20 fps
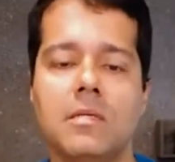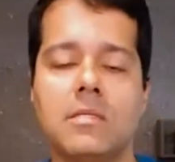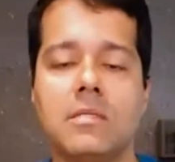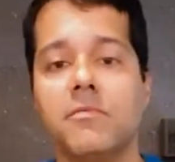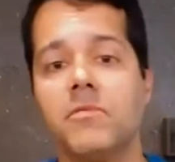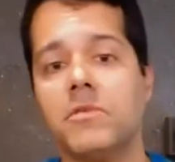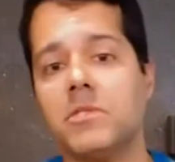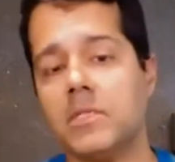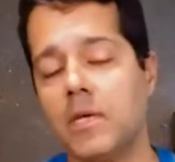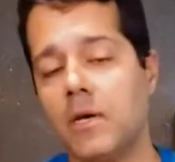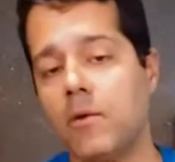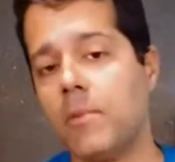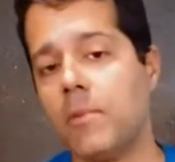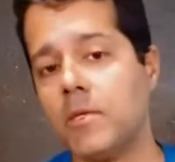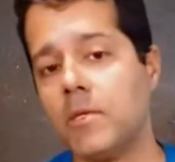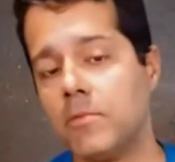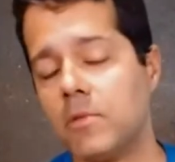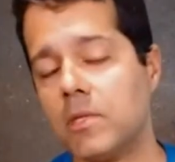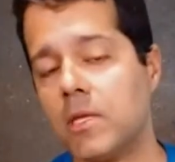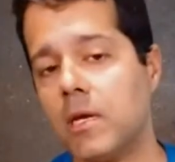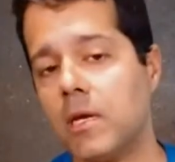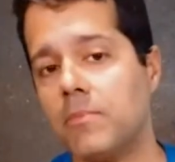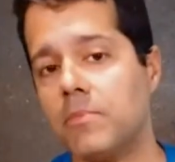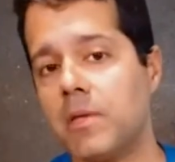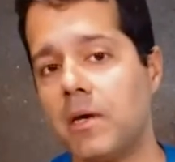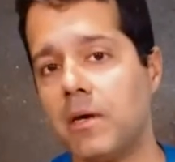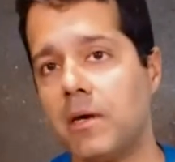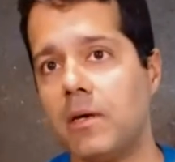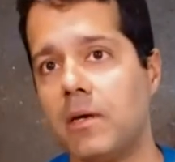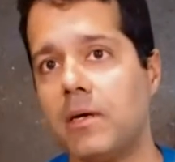Se você, ao mesmo tempo,
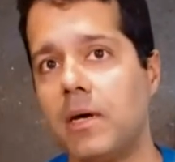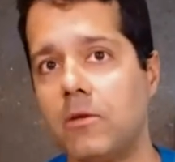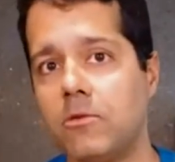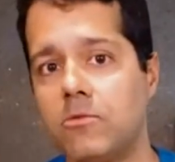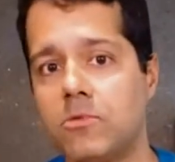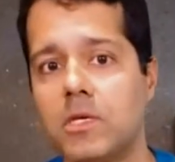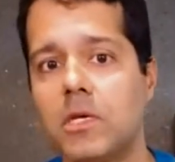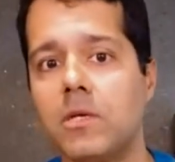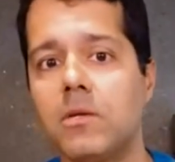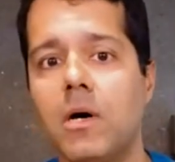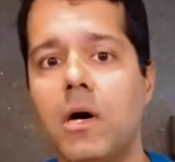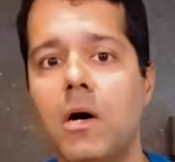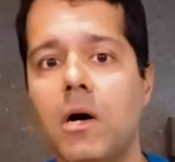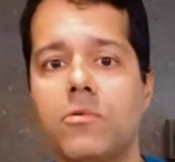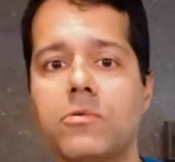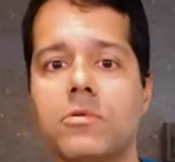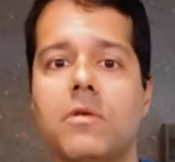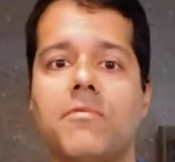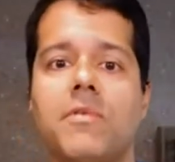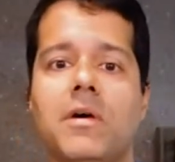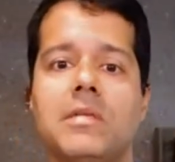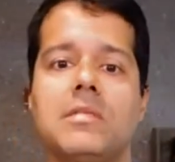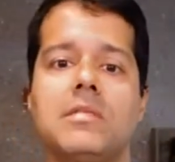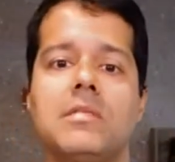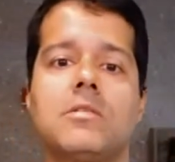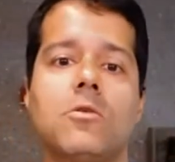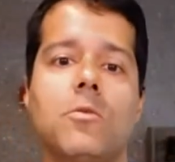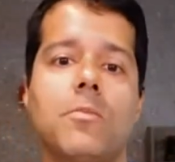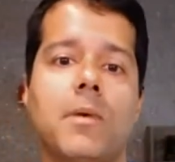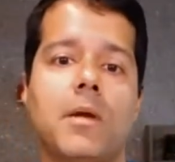está anunciando algo que só faz
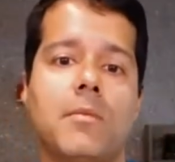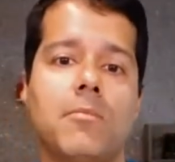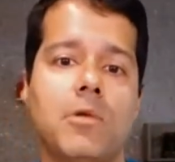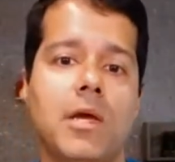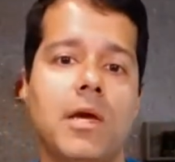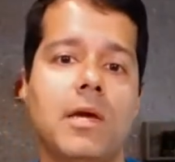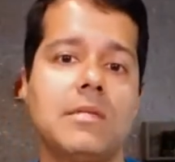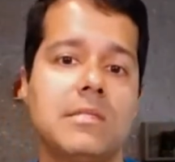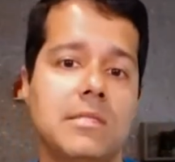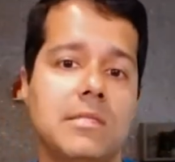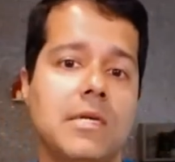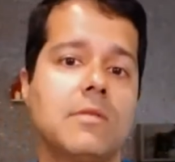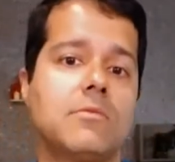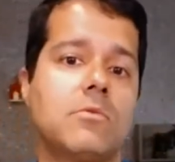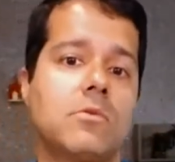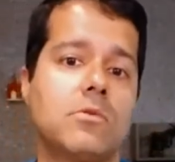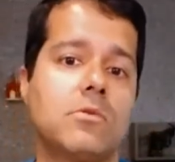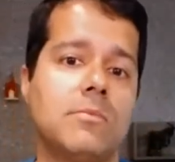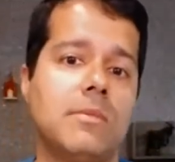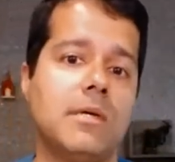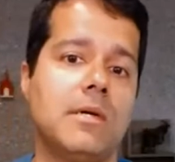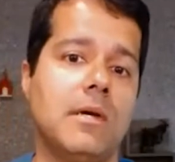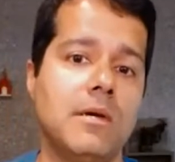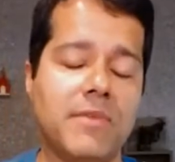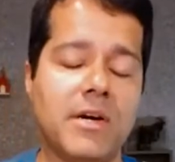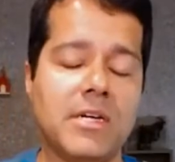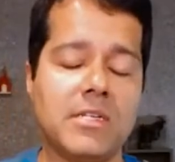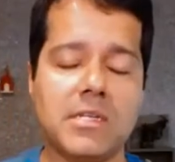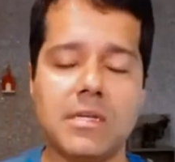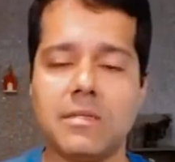sentido para mulheres dentro de uma
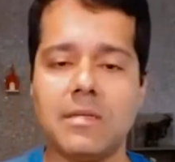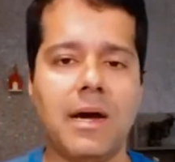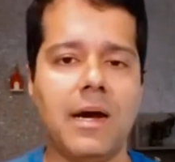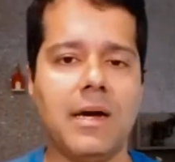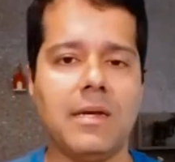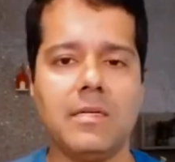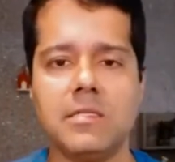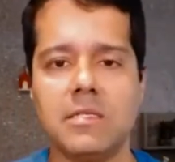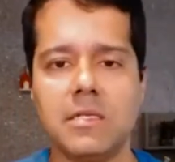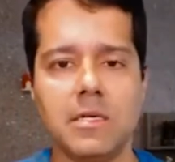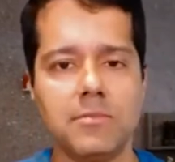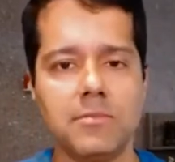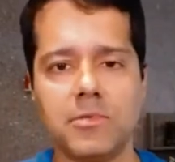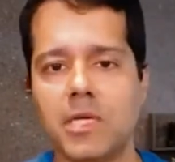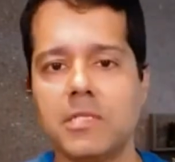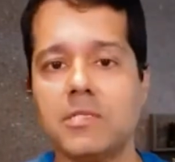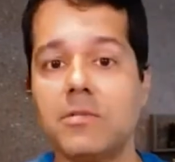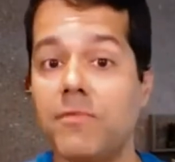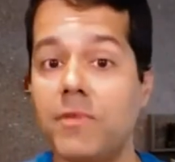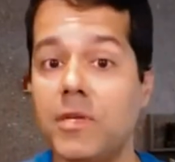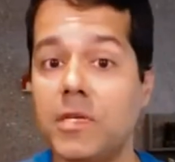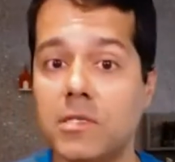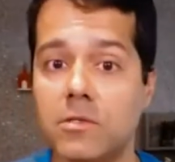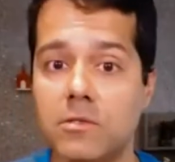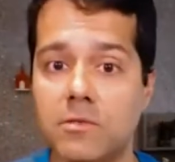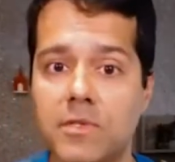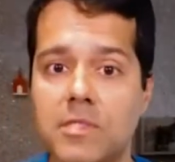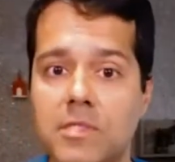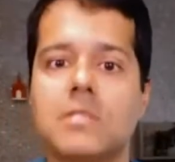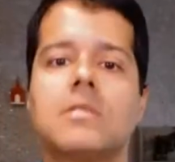faixa etária, digamos que é de 20 aos
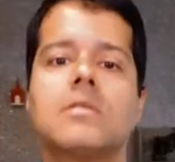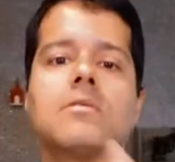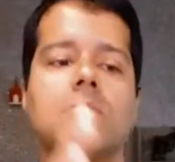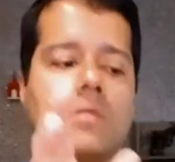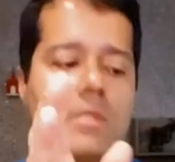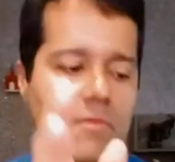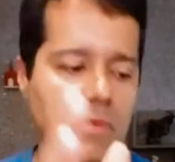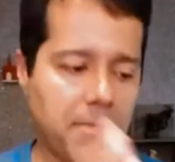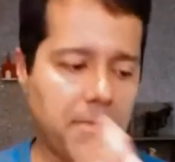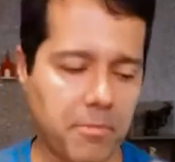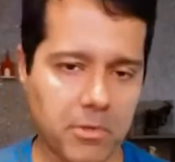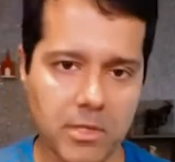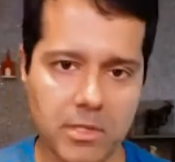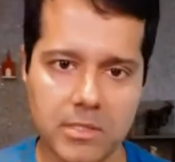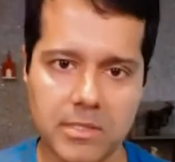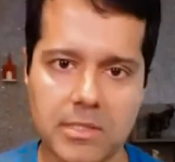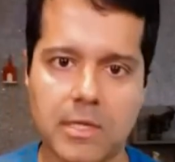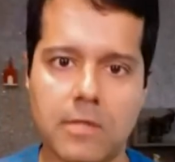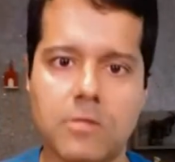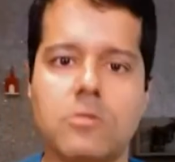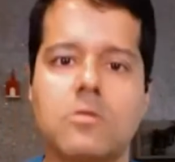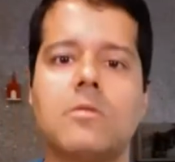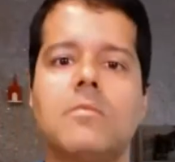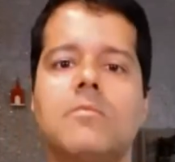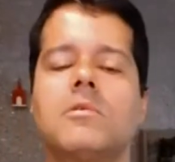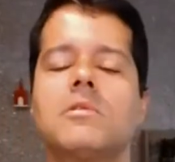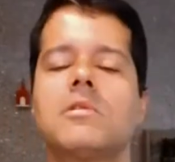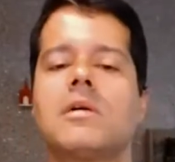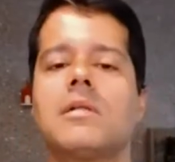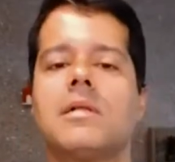25, você vai poder dizer isso com
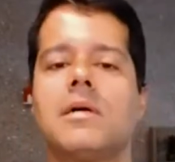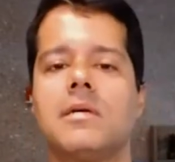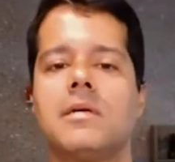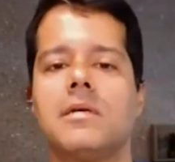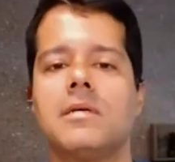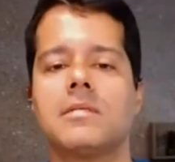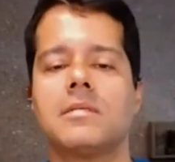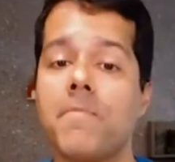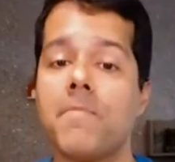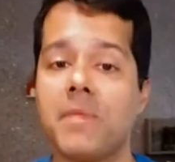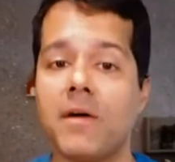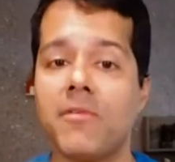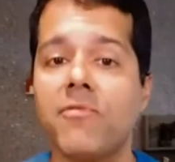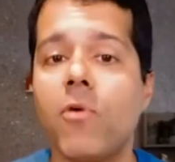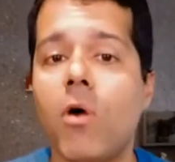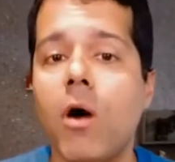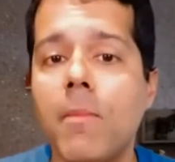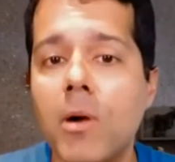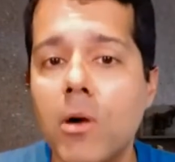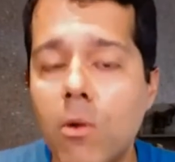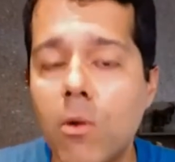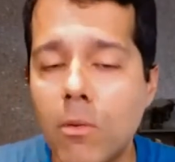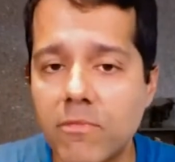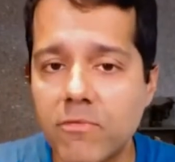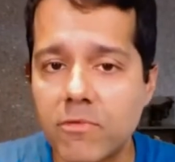muita clareza, na forma como